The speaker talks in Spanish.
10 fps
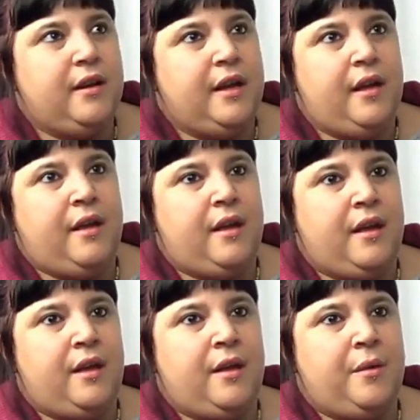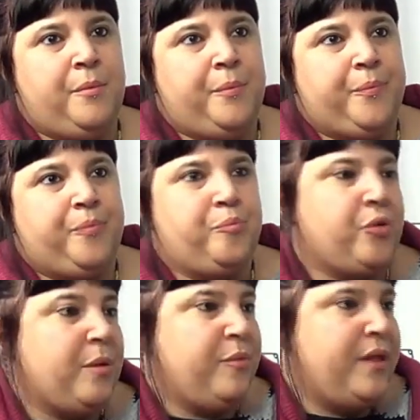em,
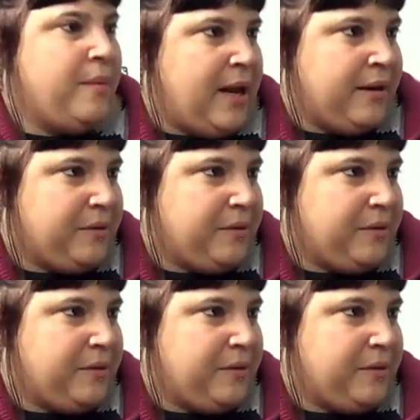porque puede hablar.